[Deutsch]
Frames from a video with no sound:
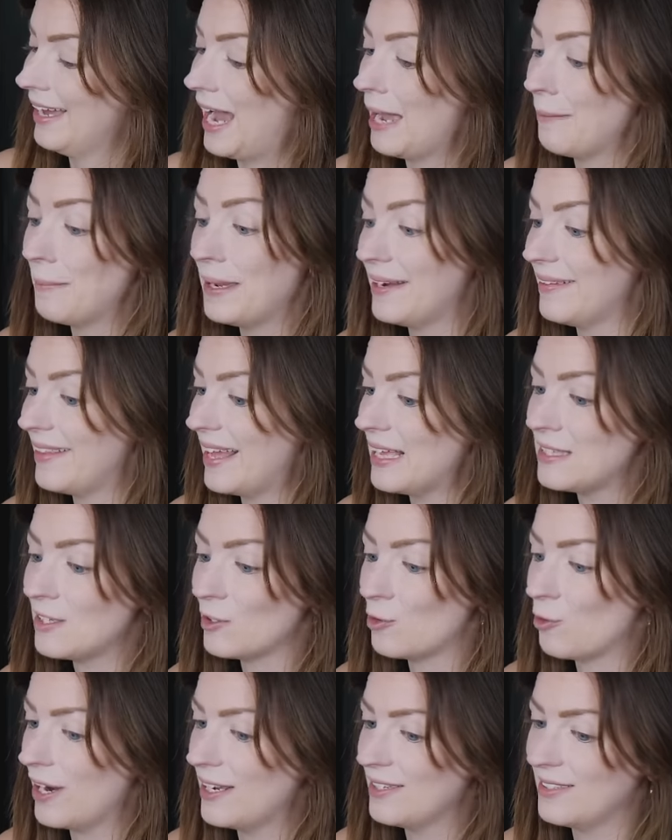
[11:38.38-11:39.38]
I mean, that's
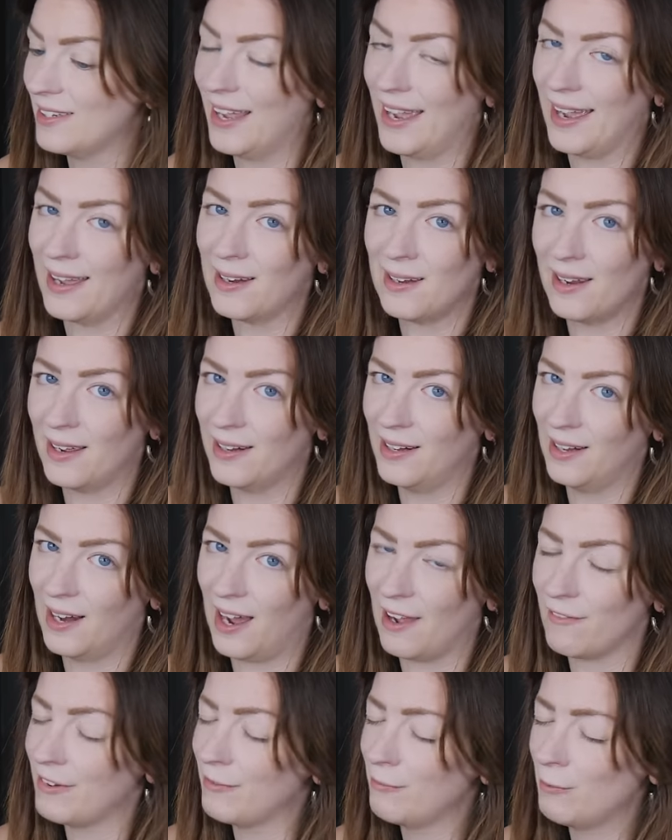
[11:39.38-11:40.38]
a crazy cat lady
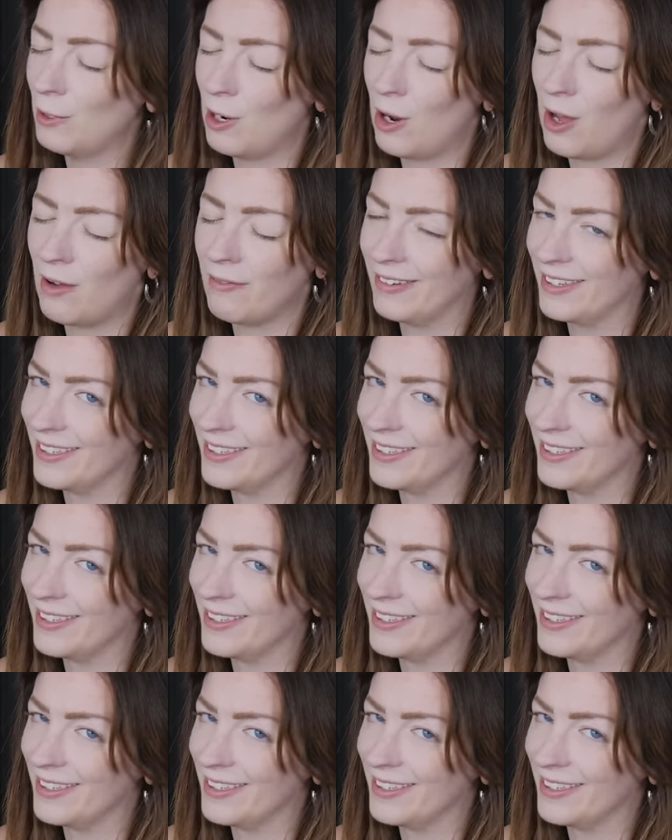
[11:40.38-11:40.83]
life and we love